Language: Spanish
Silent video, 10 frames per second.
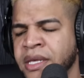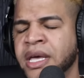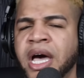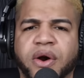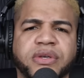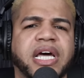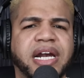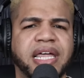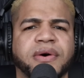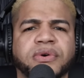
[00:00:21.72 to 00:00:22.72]
Roche
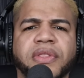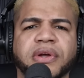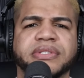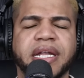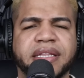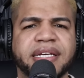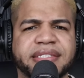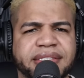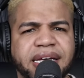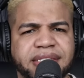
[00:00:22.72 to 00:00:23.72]
es uno de los
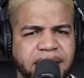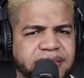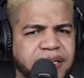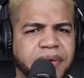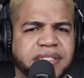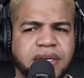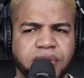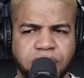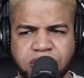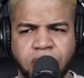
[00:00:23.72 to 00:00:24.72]
artistas
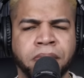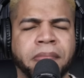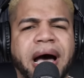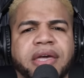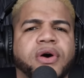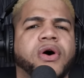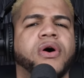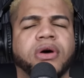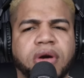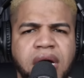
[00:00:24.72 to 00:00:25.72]
establecidos con
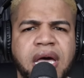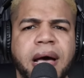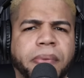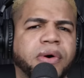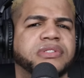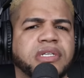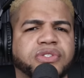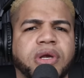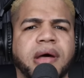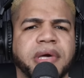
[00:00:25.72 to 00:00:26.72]
mayor
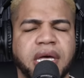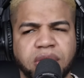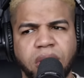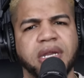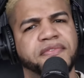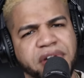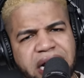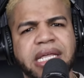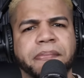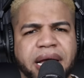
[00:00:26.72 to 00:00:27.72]
posicionamiento a nivel
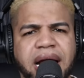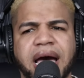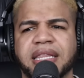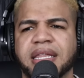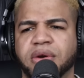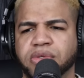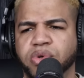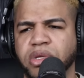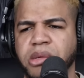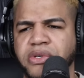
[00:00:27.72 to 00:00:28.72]
de pegada de los
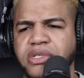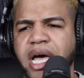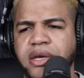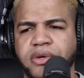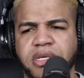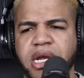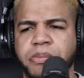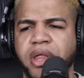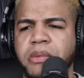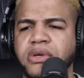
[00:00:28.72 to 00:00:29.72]
últimos años y le
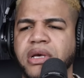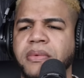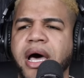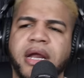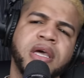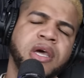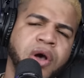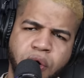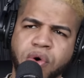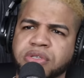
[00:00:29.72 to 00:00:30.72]
podemos hablar
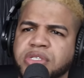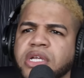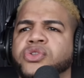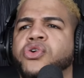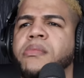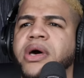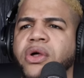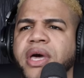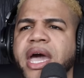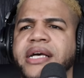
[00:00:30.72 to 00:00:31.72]
un sinnúmero
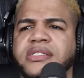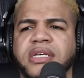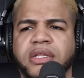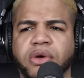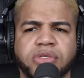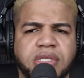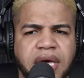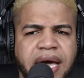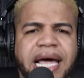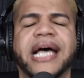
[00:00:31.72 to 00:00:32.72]
de éxitos
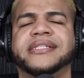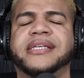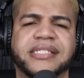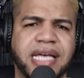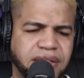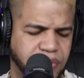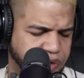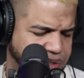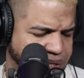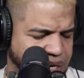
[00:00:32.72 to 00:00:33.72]
que gracias a Dios
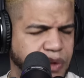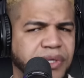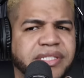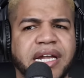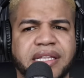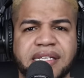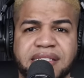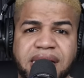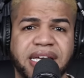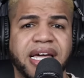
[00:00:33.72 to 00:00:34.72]
ha tenido este artista
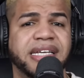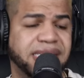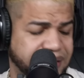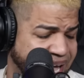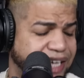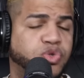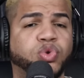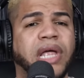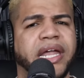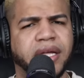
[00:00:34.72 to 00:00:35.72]
y gracias a su
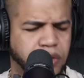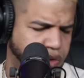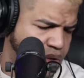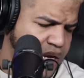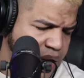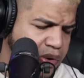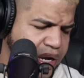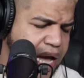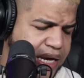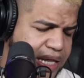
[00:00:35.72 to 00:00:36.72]
talento, porque
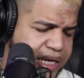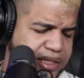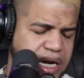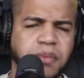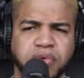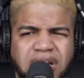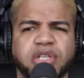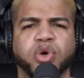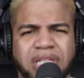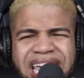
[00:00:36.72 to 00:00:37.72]
hay que dársela, el
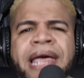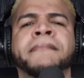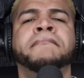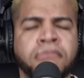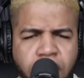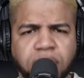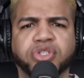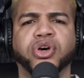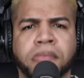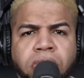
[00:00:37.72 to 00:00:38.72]
muchacho tiene
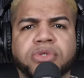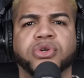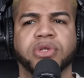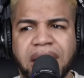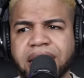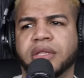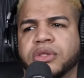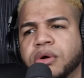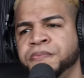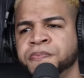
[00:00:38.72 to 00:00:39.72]
mucho, mucho
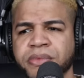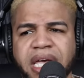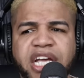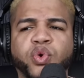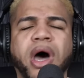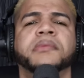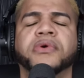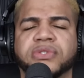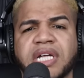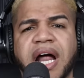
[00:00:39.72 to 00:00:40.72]
talento y lo ha
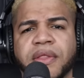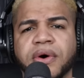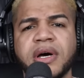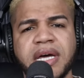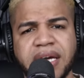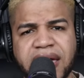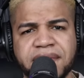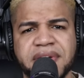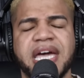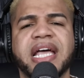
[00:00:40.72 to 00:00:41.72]
demostrado que
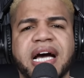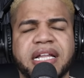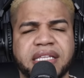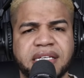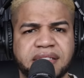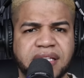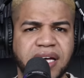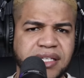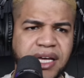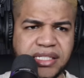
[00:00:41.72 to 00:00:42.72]
vienen
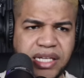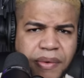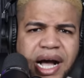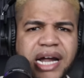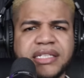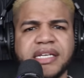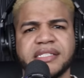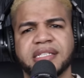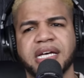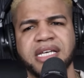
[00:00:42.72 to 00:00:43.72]
artistas, se van
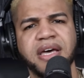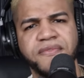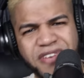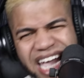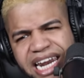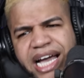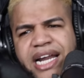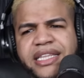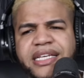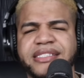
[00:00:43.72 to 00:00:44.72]
artistas, vienen
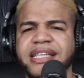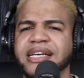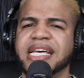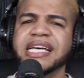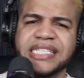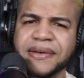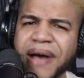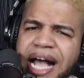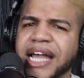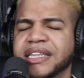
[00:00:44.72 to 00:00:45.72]
artistas, se
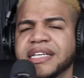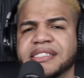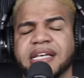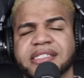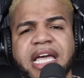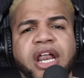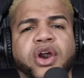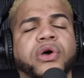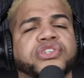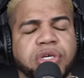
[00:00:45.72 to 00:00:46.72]
van artistas y
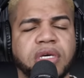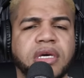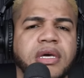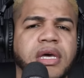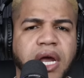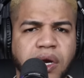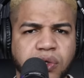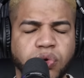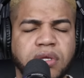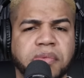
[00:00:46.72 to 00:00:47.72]
Rochi en los
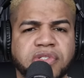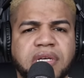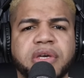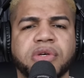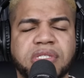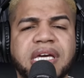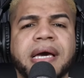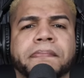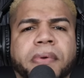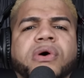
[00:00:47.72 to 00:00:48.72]
últimos años sigue
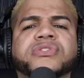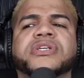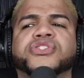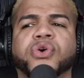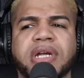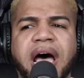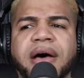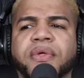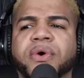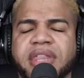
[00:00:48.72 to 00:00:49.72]

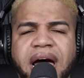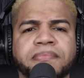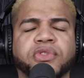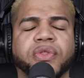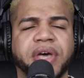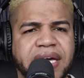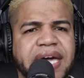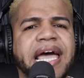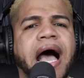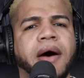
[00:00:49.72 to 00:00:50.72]
posicionado y dando de qué
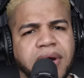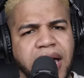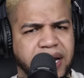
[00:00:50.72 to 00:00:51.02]
hablar.